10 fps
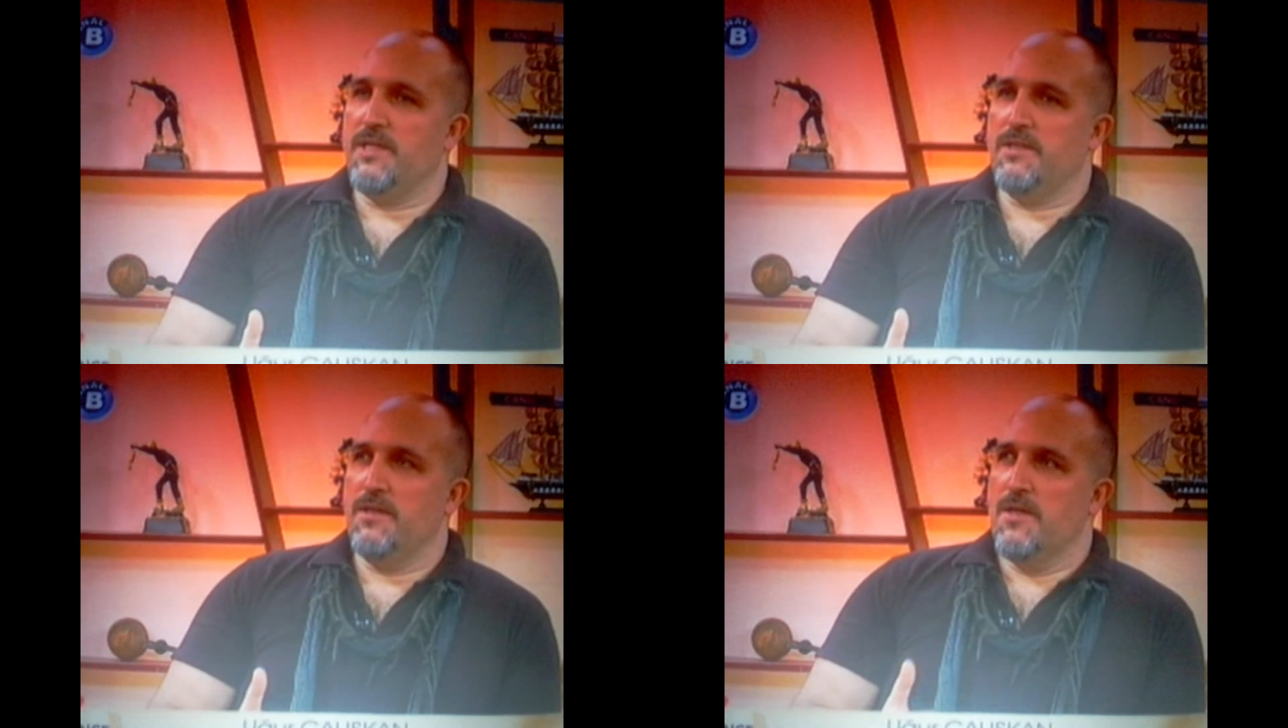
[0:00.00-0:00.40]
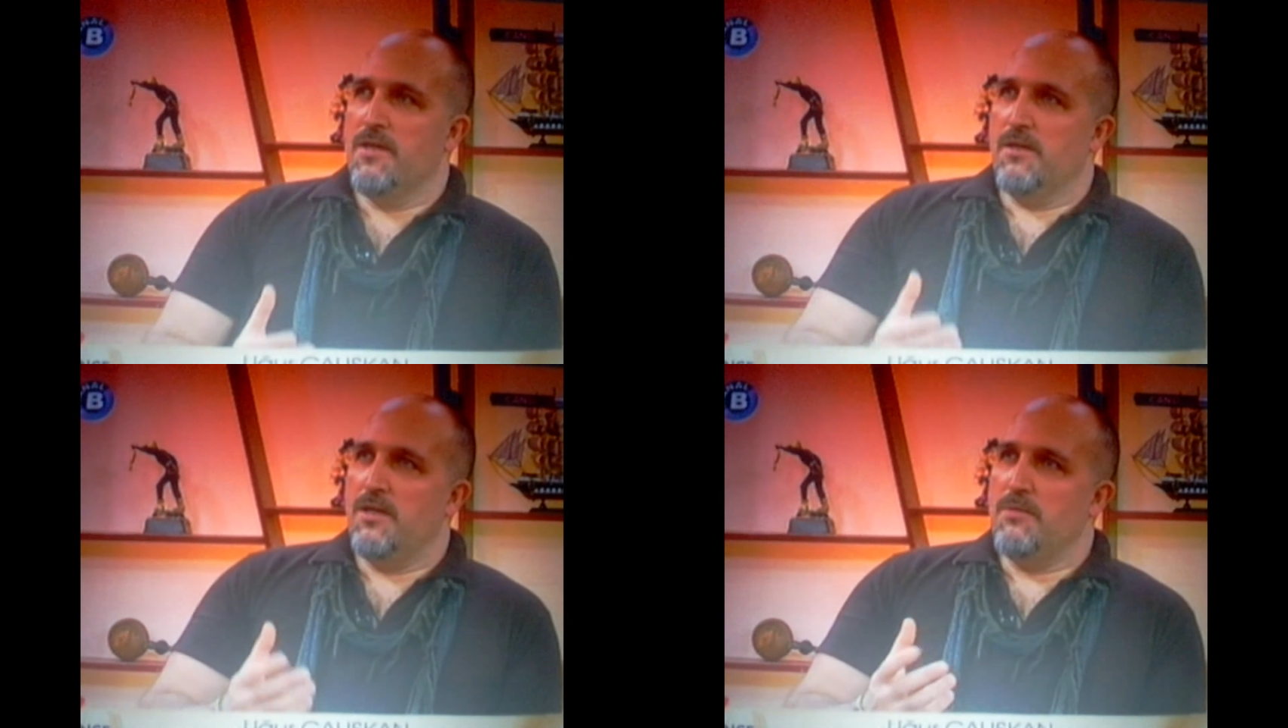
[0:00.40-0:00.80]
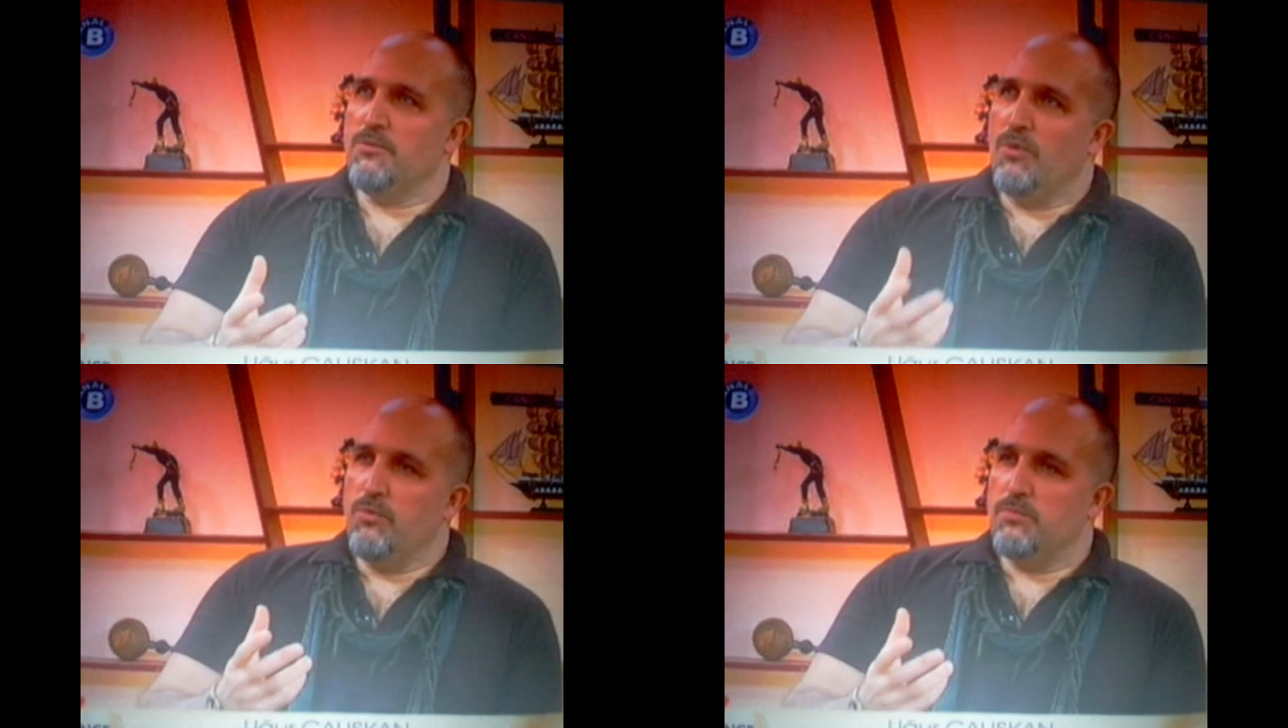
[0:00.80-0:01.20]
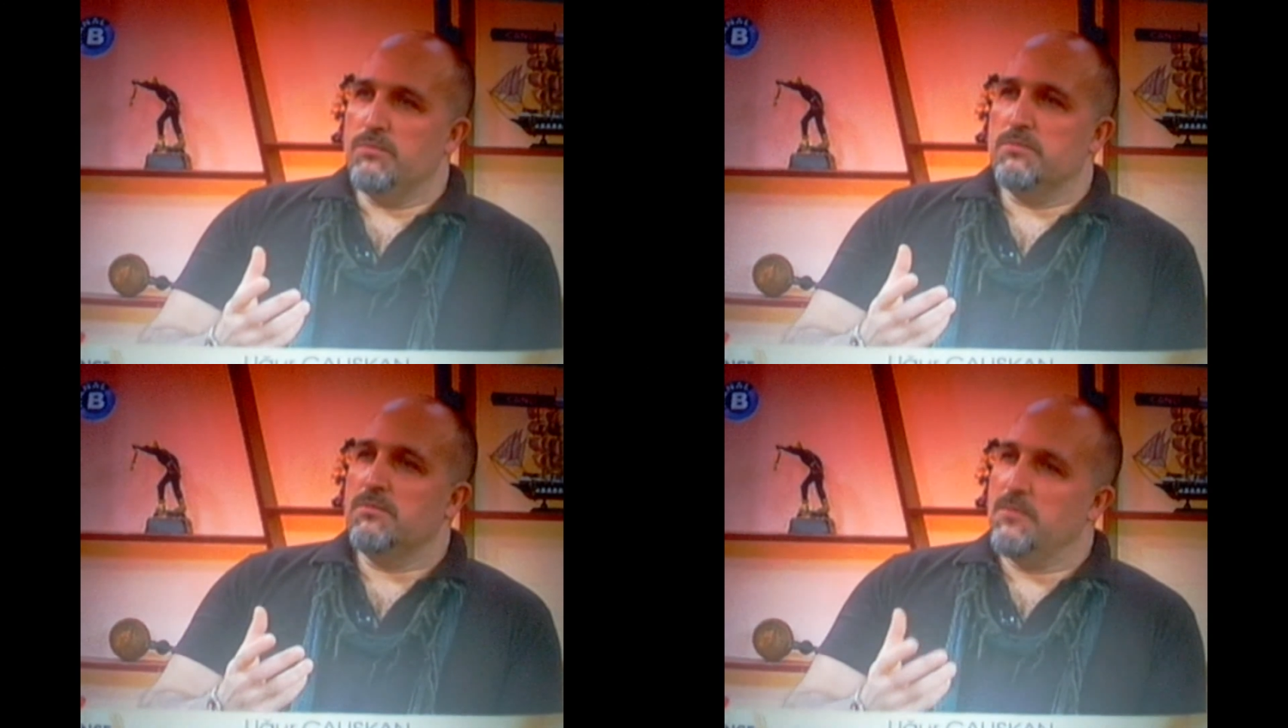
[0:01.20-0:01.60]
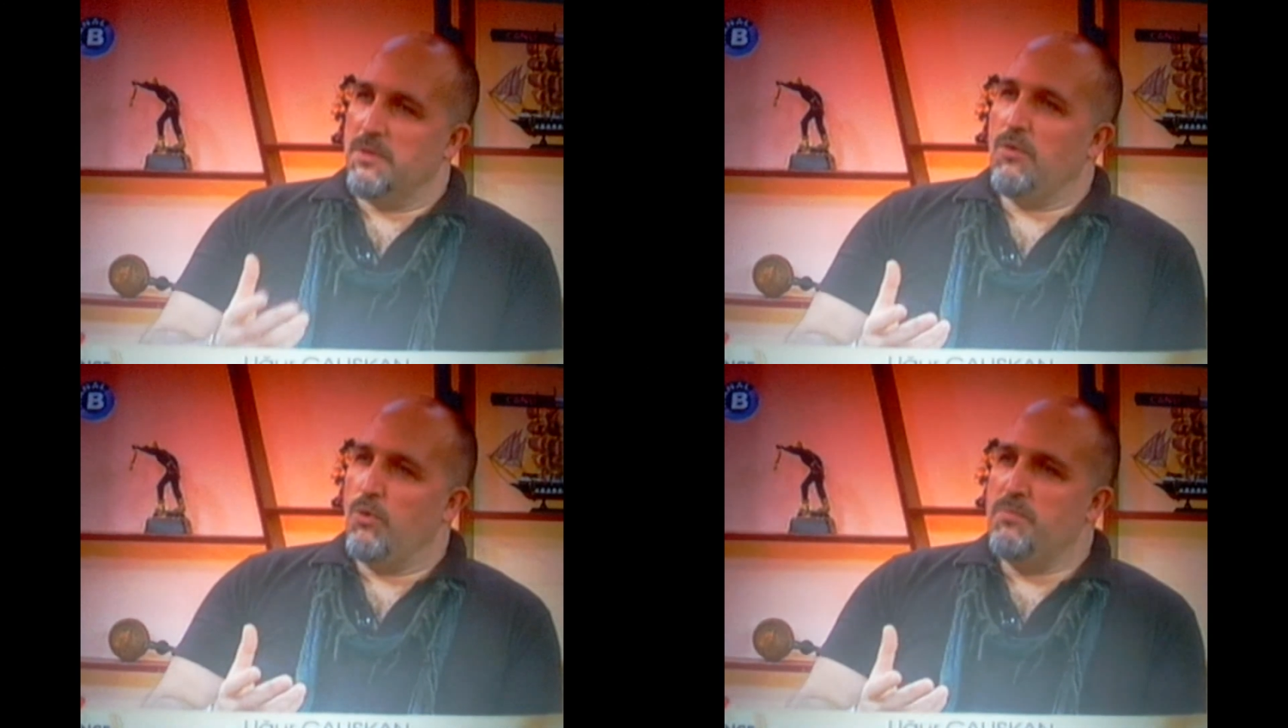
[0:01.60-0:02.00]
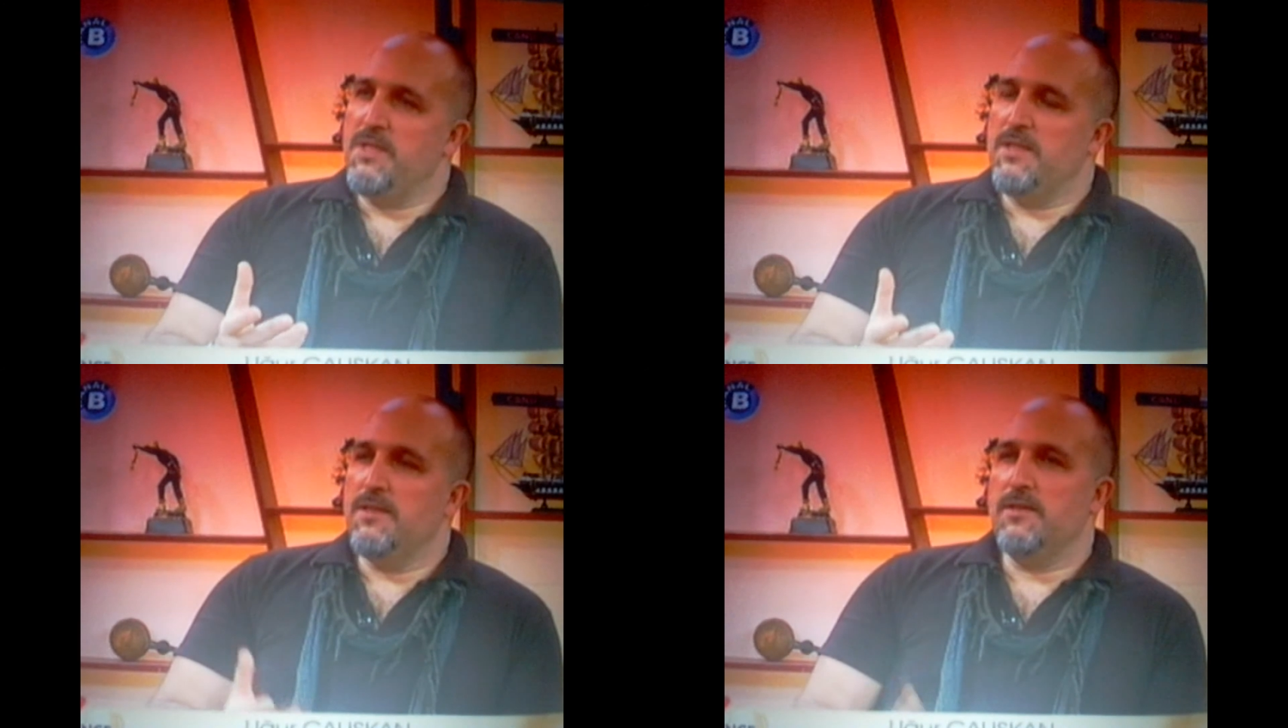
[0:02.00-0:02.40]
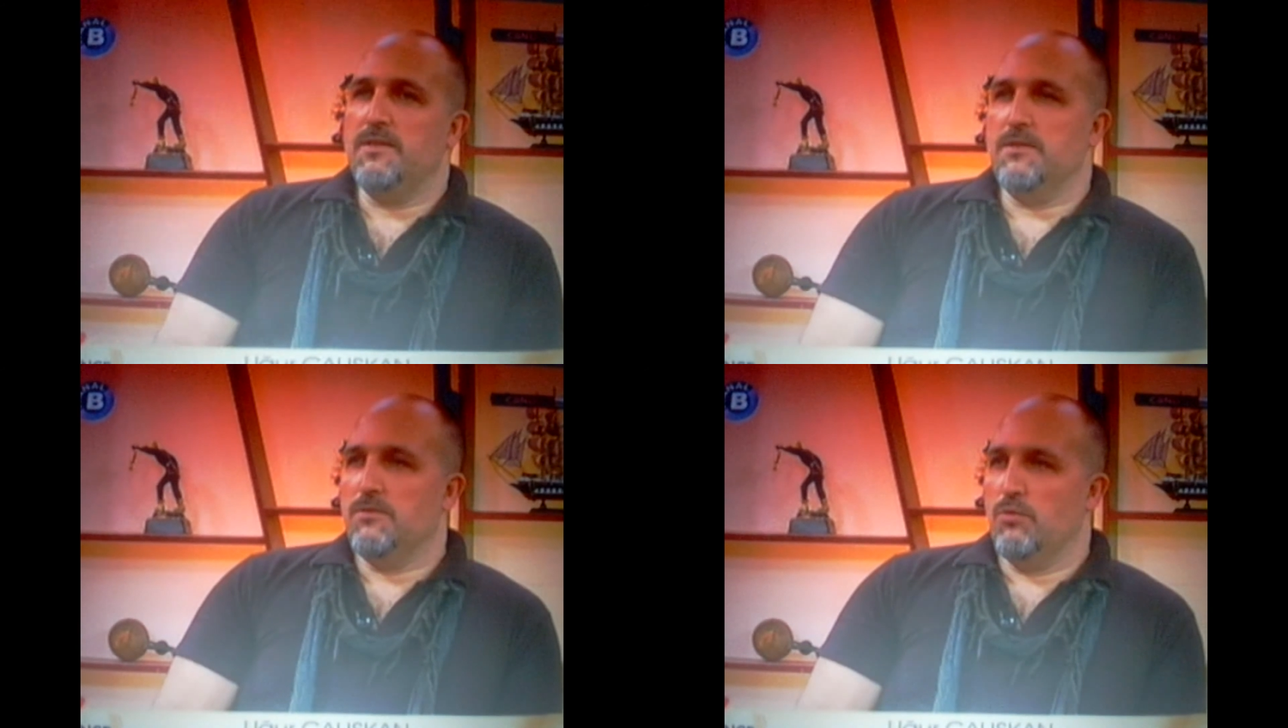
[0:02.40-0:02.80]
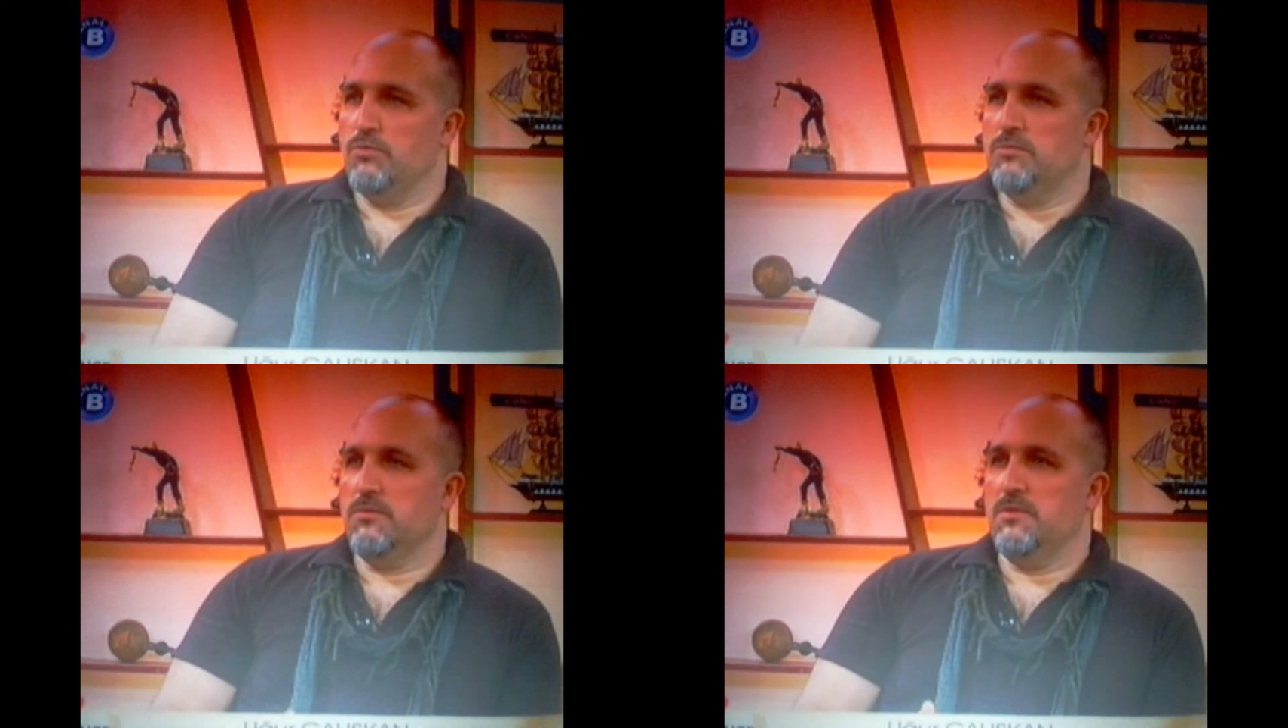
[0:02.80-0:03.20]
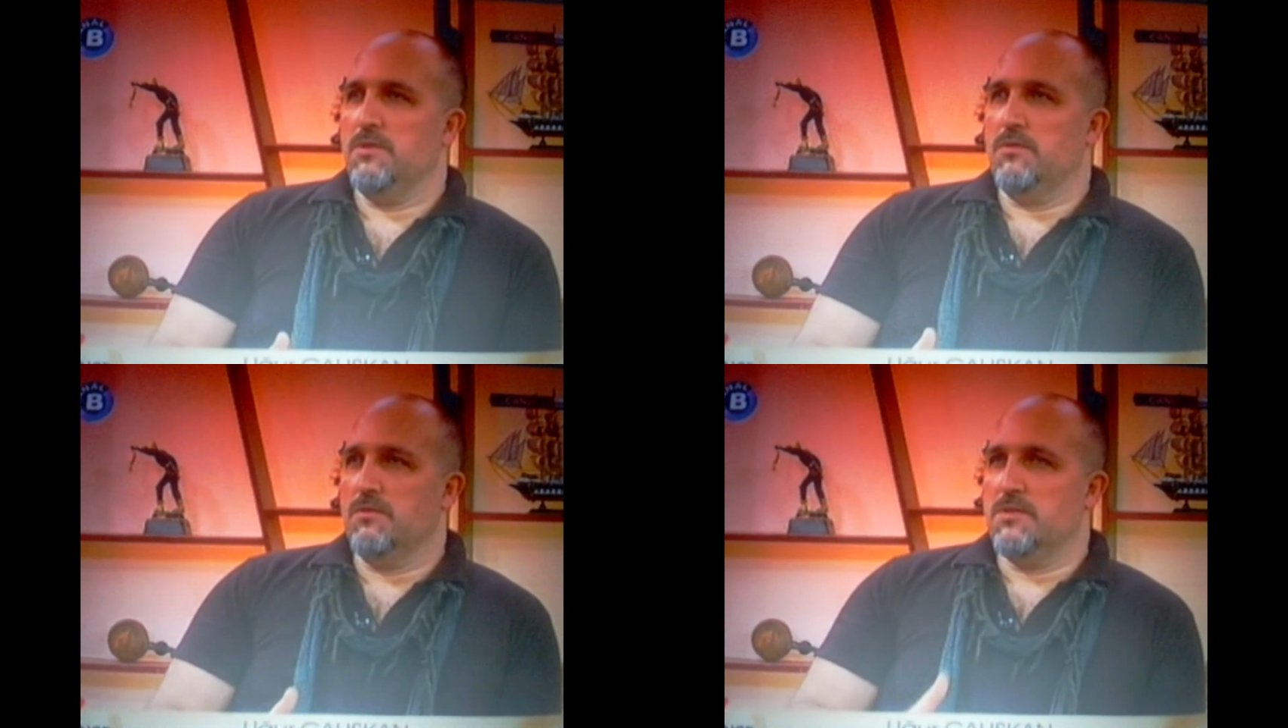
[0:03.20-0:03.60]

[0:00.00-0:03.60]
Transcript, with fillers: Yani halbuki o, evet. e, o bilgileri, onun e,